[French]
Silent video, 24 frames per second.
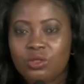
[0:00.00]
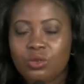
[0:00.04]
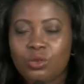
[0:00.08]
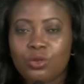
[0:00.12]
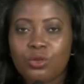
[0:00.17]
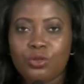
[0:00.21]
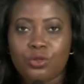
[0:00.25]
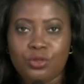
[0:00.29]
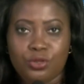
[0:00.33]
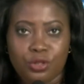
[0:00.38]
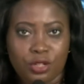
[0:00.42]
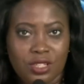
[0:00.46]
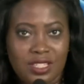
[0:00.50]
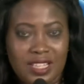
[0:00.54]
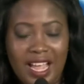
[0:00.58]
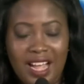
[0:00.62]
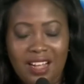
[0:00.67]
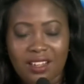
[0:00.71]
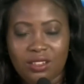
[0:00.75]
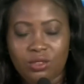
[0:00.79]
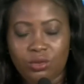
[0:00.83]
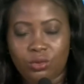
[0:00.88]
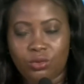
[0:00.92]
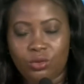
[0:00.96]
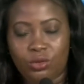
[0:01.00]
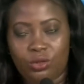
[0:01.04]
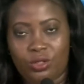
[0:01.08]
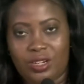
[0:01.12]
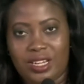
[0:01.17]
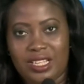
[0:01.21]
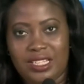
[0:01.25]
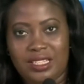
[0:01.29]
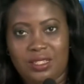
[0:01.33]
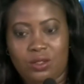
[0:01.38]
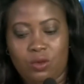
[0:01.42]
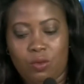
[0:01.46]
donc hein, dans,
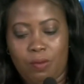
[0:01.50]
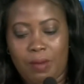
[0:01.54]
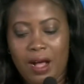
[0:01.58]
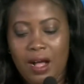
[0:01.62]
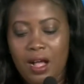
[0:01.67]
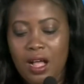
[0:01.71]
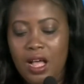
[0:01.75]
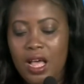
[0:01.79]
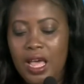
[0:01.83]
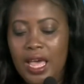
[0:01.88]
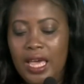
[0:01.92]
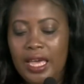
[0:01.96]
l'estomac.